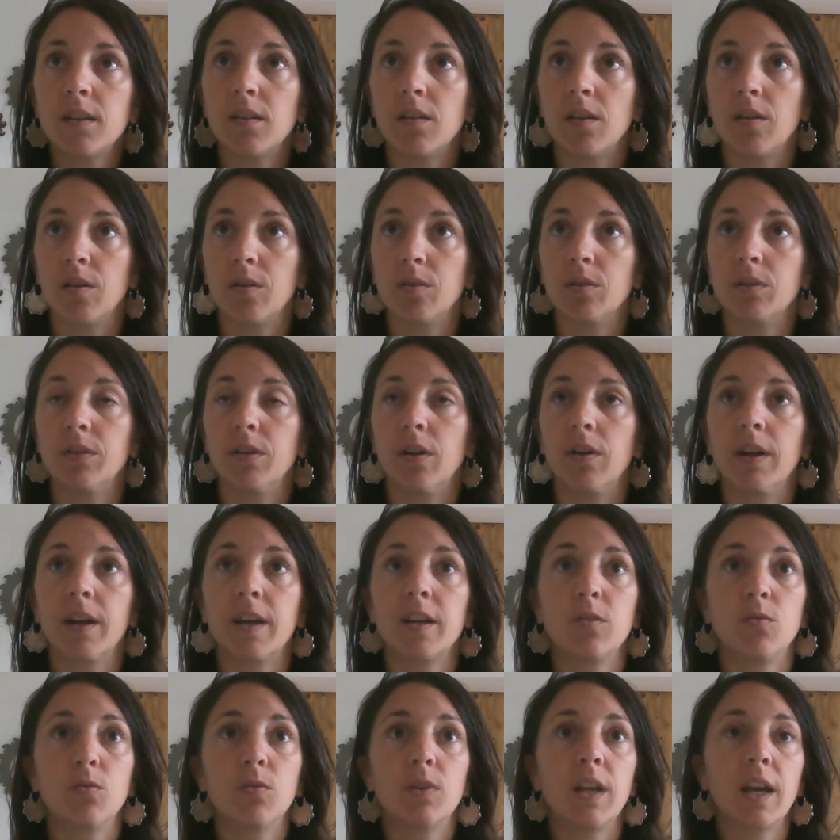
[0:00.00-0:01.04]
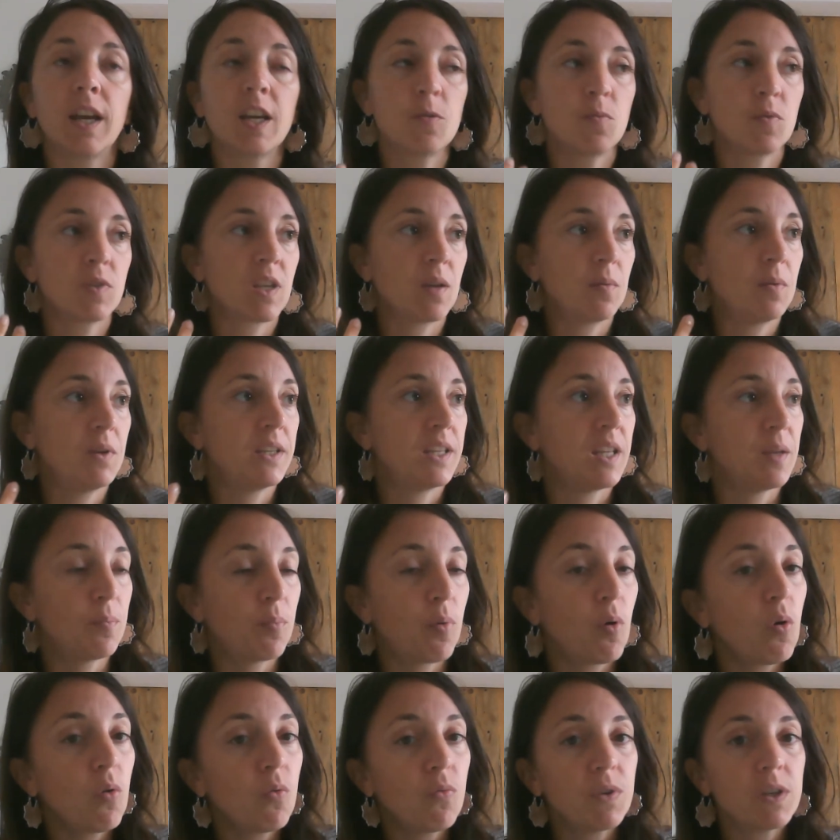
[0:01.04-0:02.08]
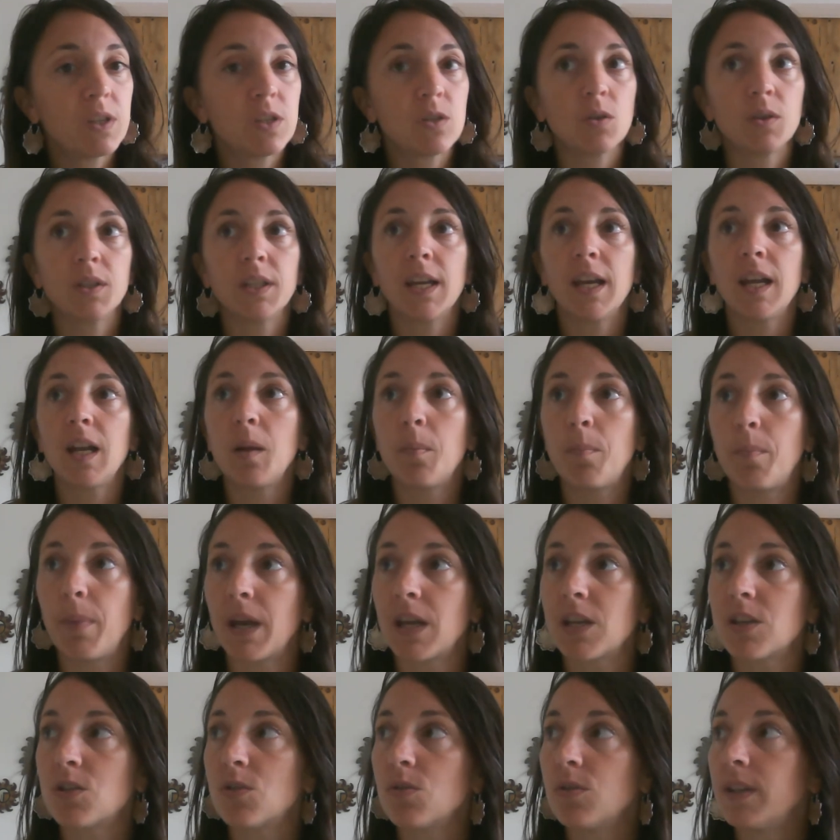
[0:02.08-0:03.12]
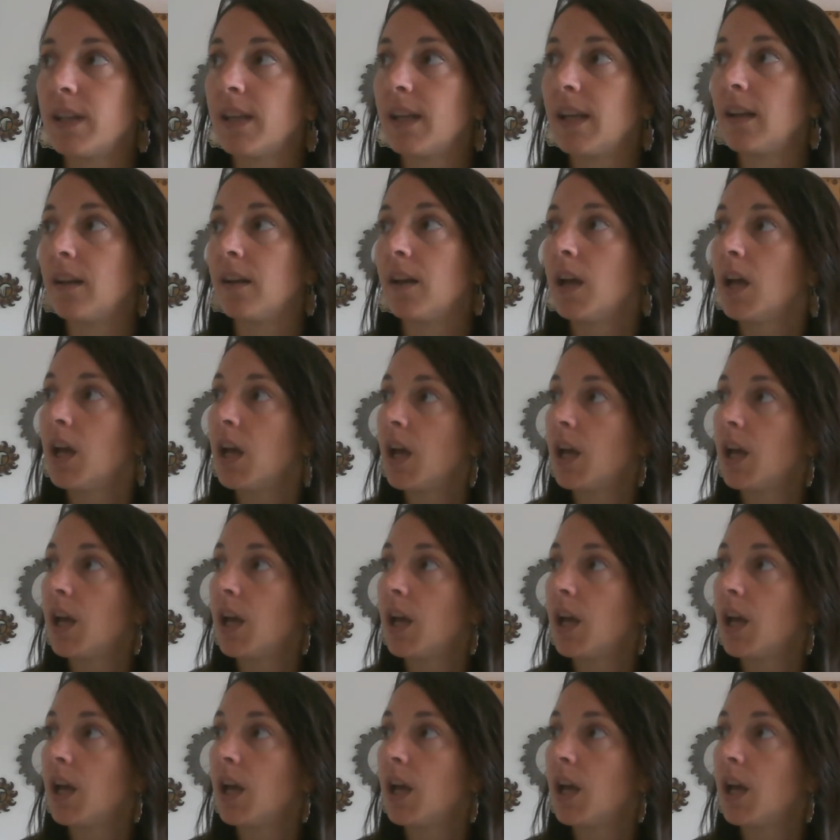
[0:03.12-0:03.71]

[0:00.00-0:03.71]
euh, donc les responsabilités professionnelles, personnelles.